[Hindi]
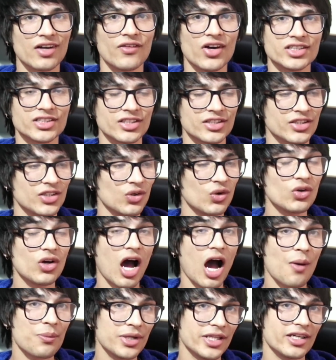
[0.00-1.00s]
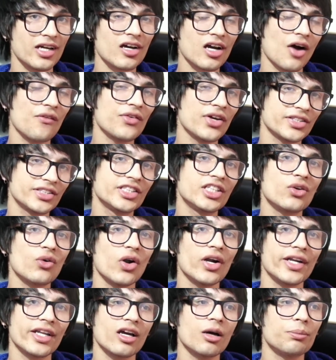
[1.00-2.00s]
करवा सकते हो आपने देखा काफ़ी अच्छी
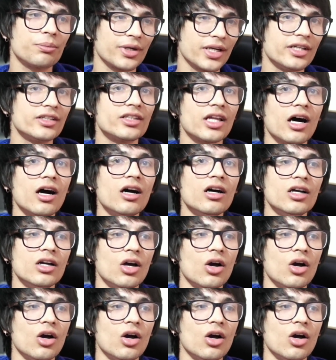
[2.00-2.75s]
क्वालिटी का प्रिंट था